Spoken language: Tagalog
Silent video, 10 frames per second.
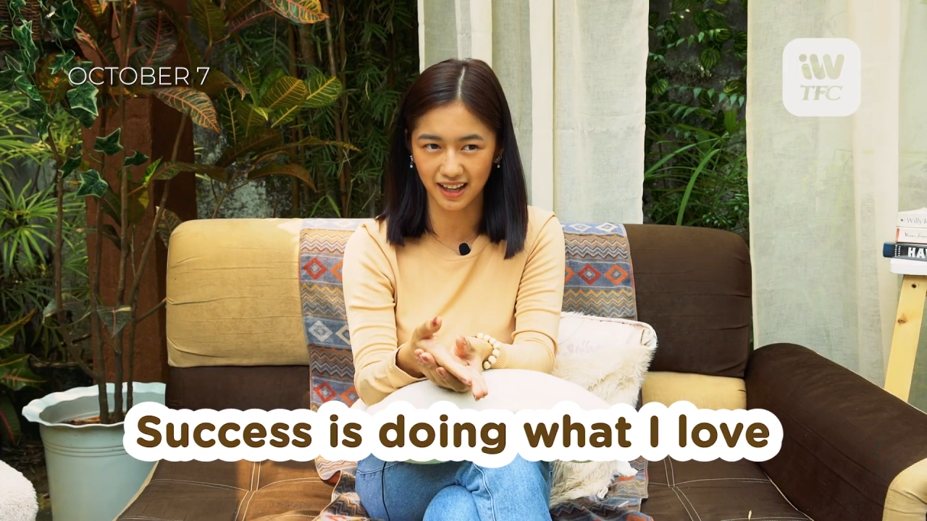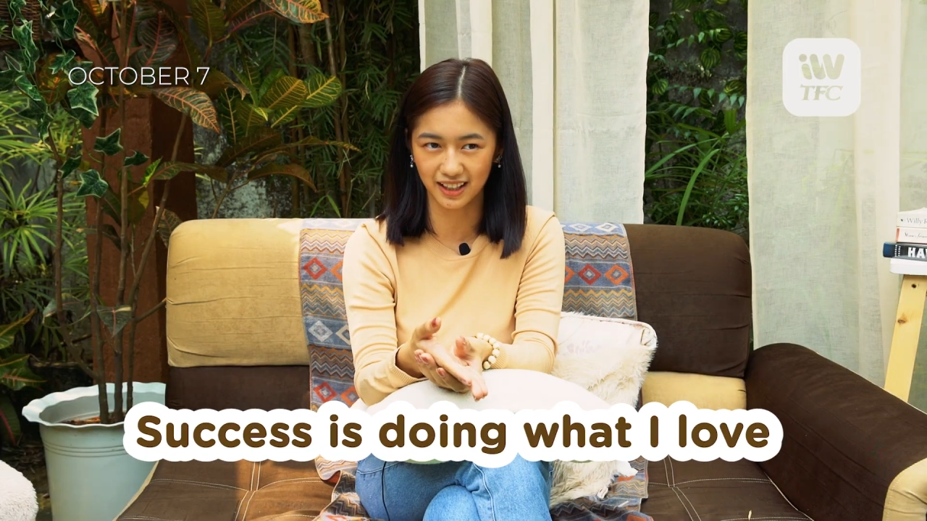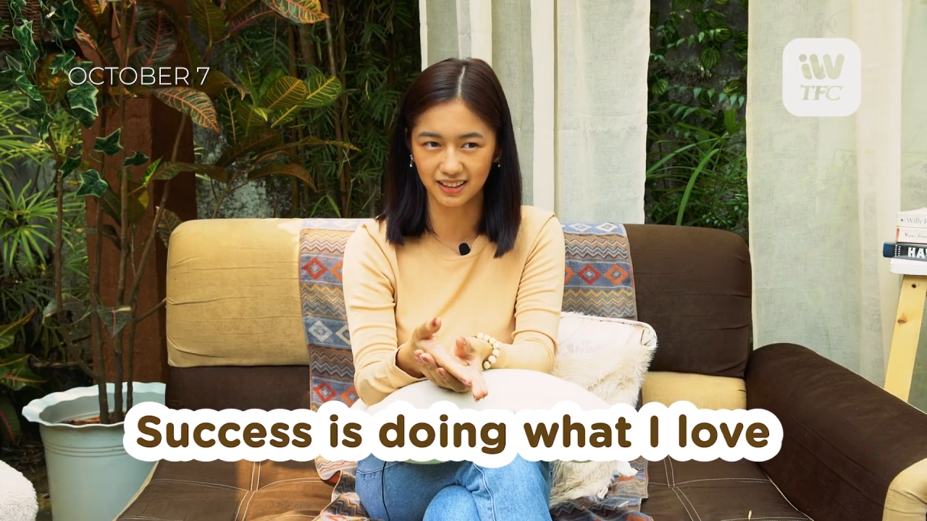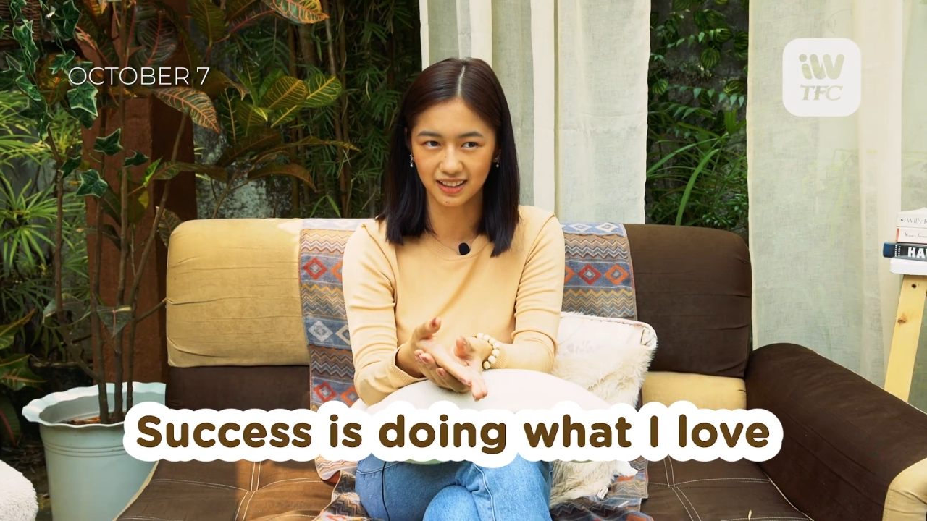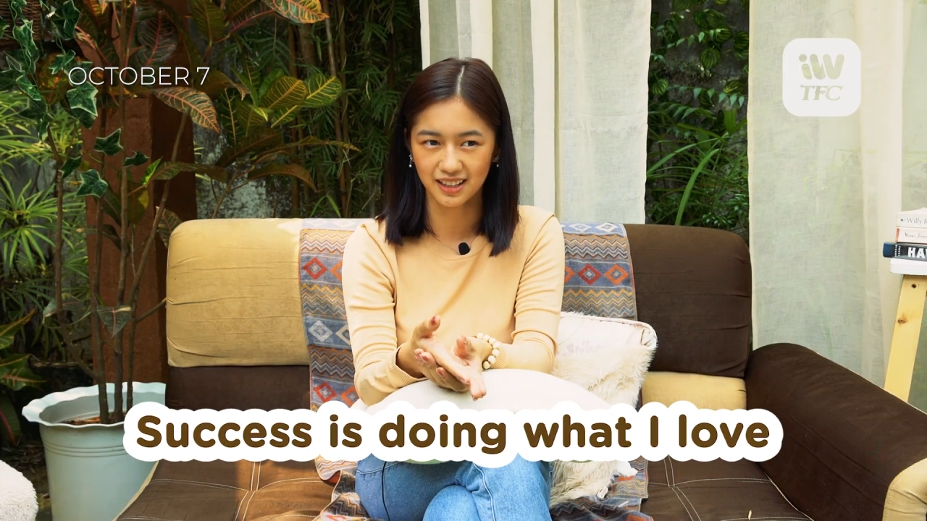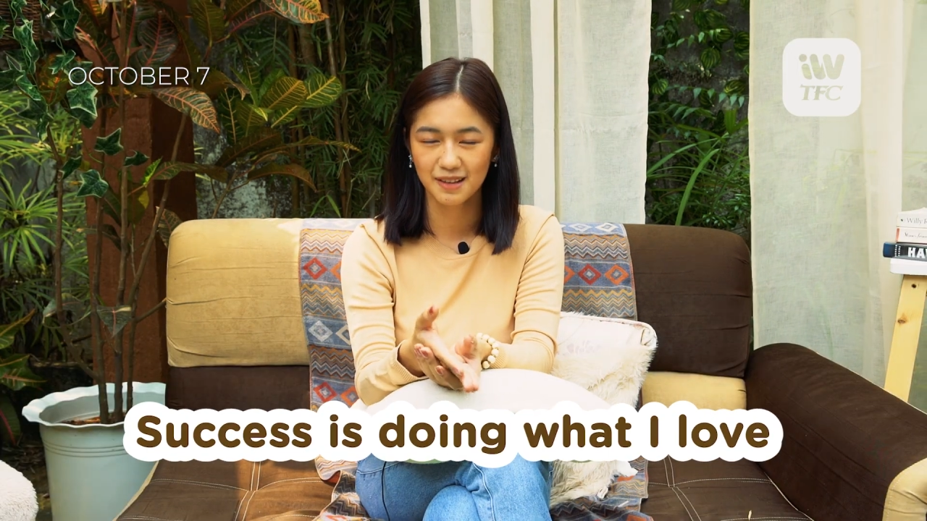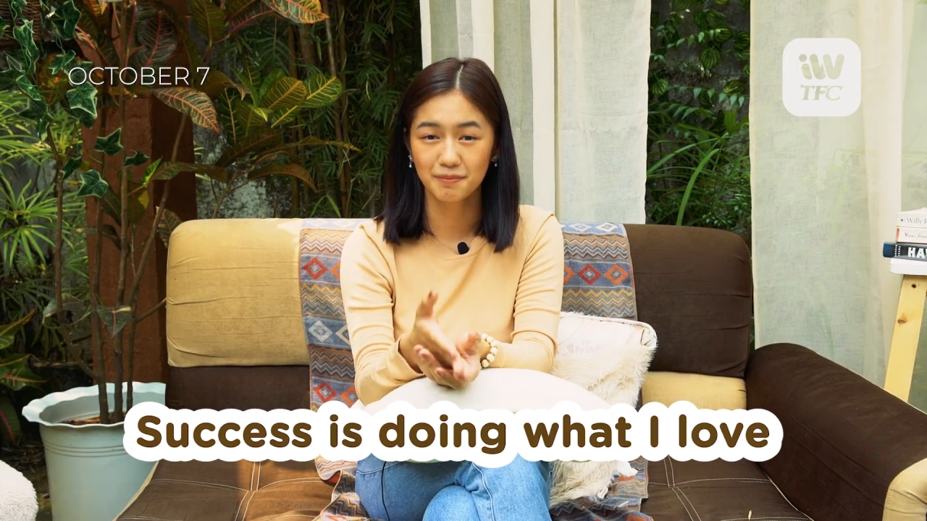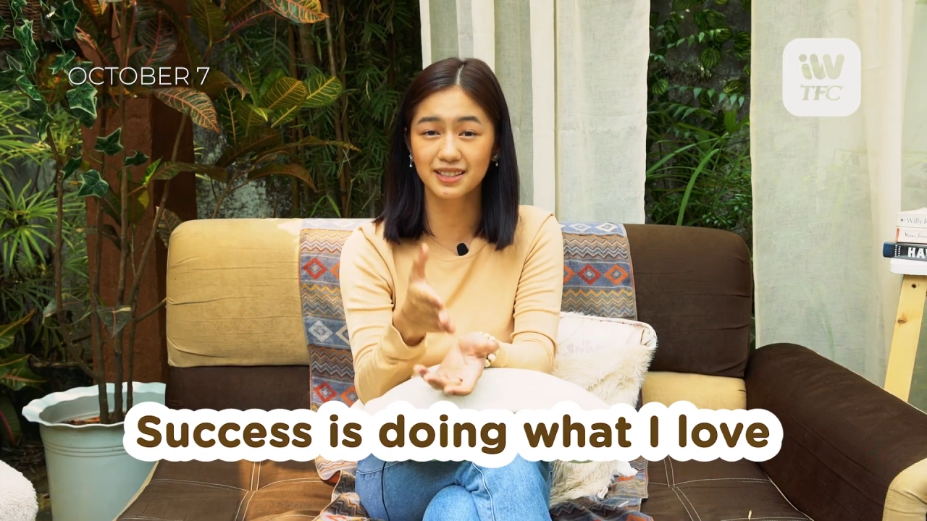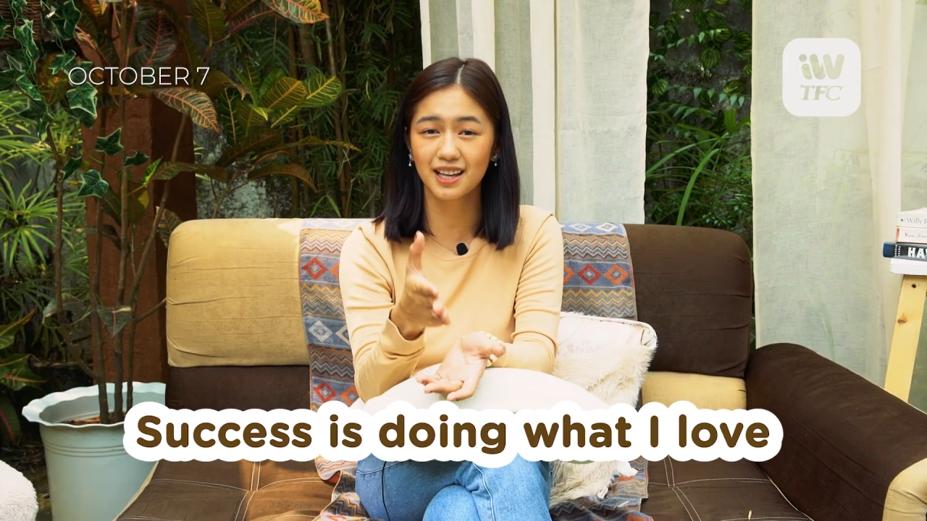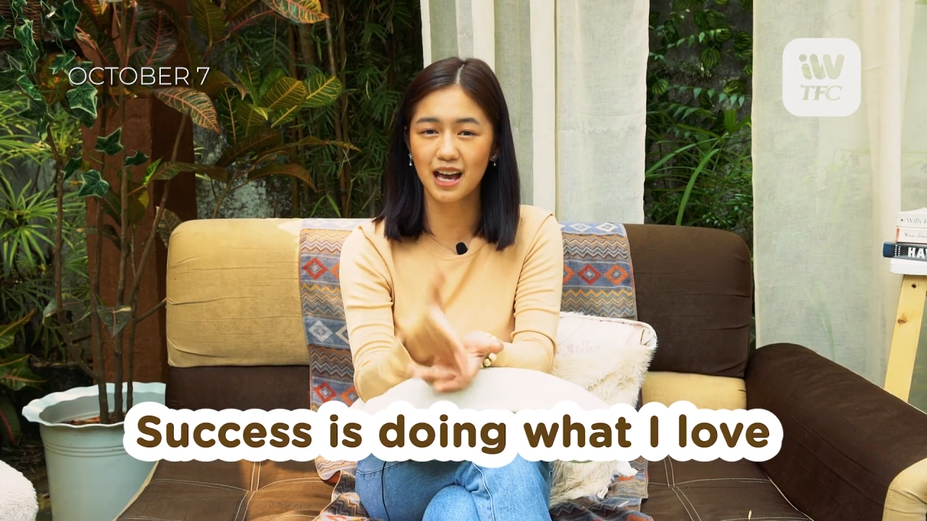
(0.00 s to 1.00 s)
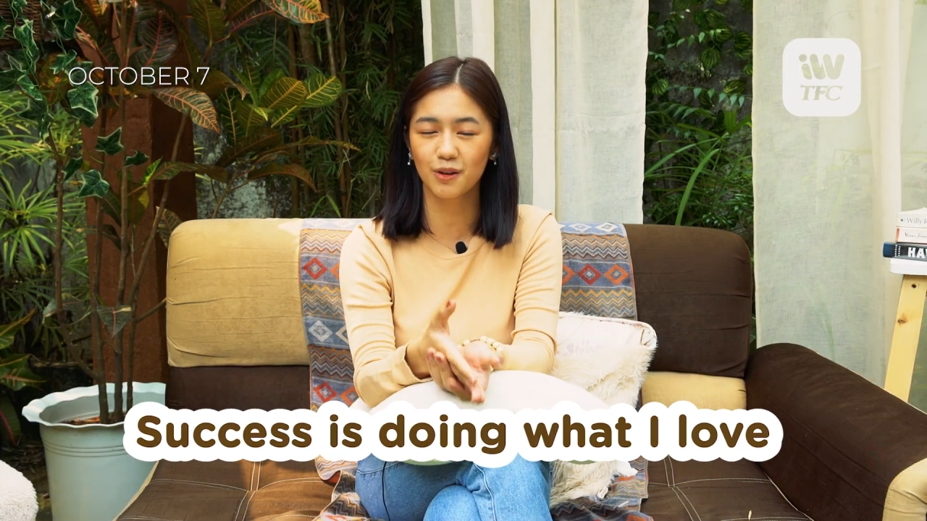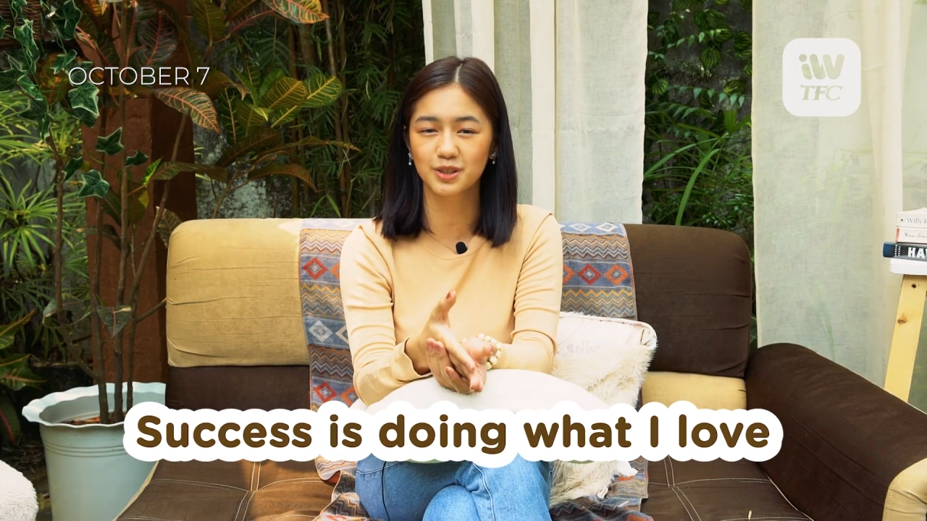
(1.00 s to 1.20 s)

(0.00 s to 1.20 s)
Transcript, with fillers: akin, masaya ako